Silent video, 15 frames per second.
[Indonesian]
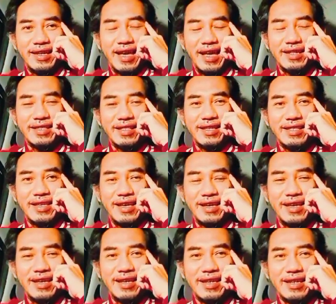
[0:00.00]

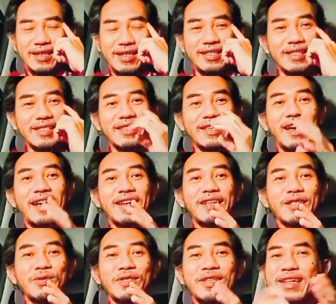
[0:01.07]
artinya kesetiaan
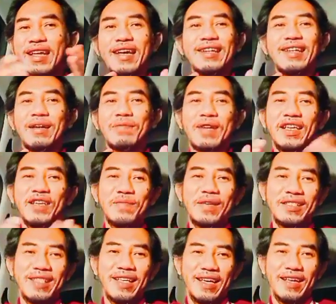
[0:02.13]
itu tidak ada bagi
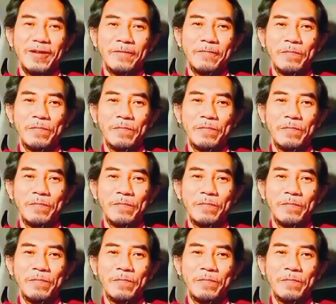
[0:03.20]
mantan.